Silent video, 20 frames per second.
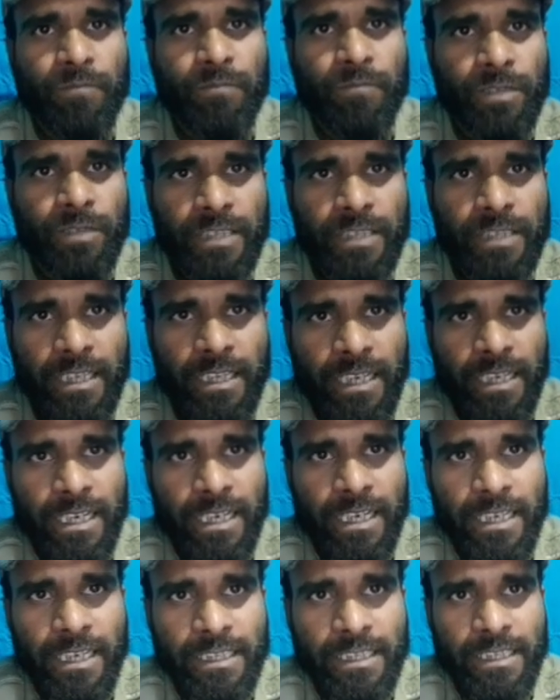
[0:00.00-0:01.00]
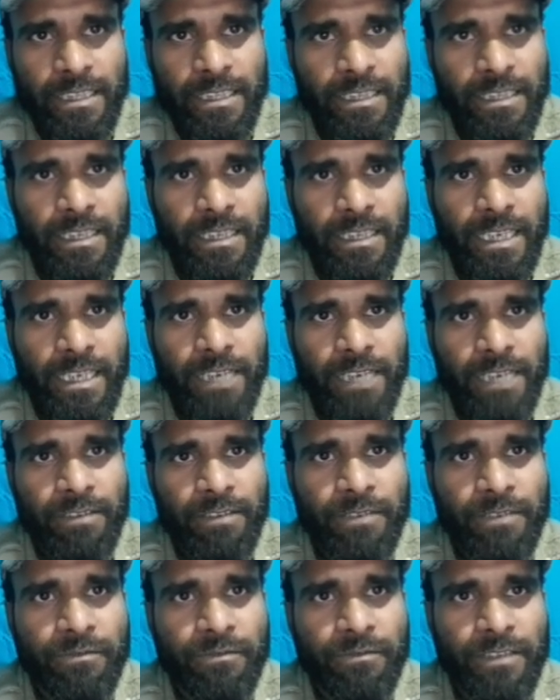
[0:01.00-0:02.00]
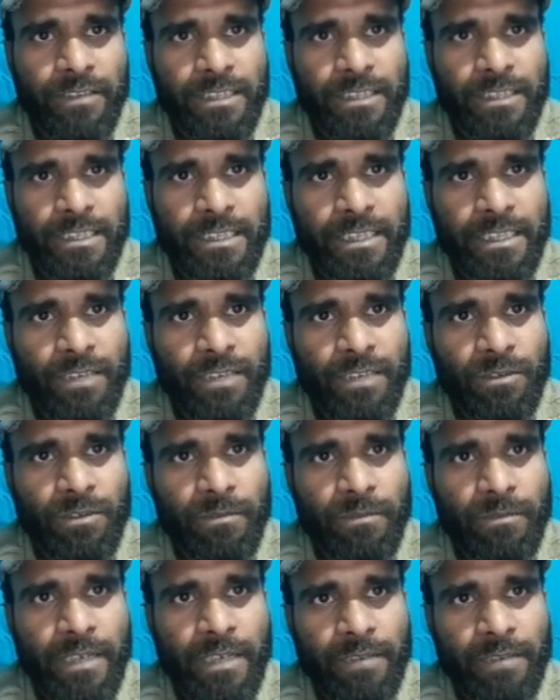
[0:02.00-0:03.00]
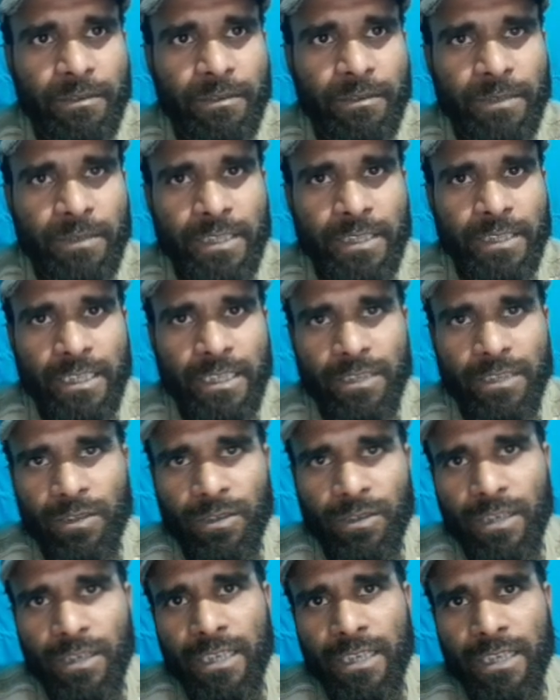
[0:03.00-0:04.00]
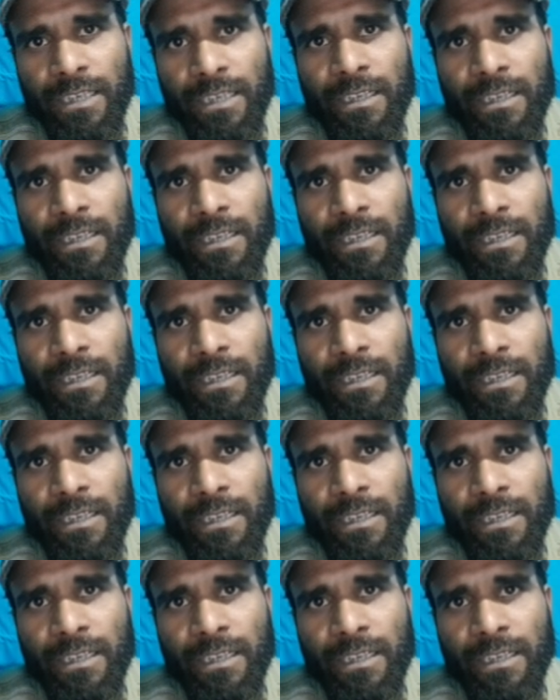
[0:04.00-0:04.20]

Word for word: প্রত্যাখ্যাত একেবারে স্ক্রিন আউট বা একবার প্রত্যাখ্যাত হলে